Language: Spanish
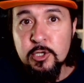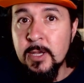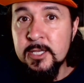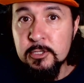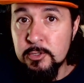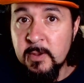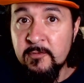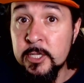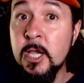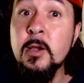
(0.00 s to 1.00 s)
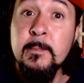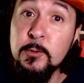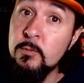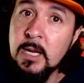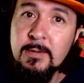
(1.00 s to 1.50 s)
todo ha ido súper follado, que
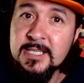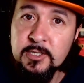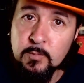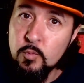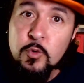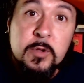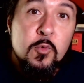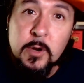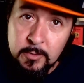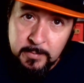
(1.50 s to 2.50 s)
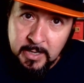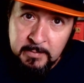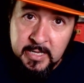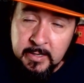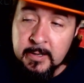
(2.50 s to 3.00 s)
por un lado ha sido muy bueno para
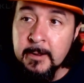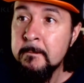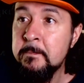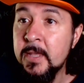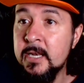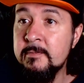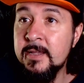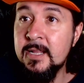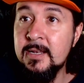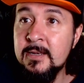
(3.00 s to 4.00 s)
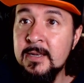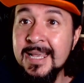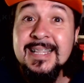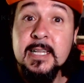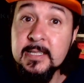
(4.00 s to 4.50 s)
mí, a nivel
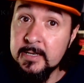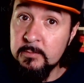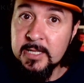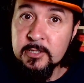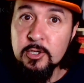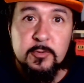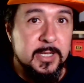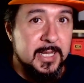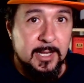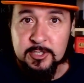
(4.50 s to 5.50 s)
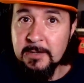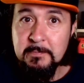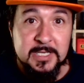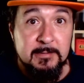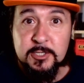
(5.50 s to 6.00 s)
entretenimiento, porque las cosas
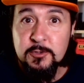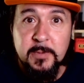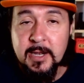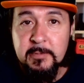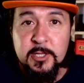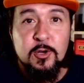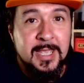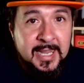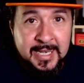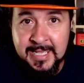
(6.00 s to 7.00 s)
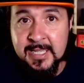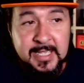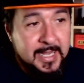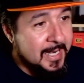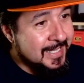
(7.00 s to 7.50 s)
pasaban súper rápido, lo que querías que
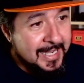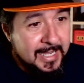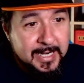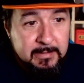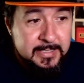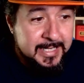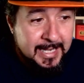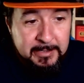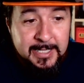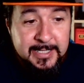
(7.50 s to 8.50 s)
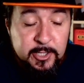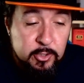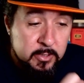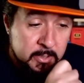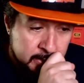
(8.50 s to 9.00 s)
llegara, llegara, llegaba del
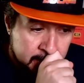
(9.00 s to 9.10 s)
tirón,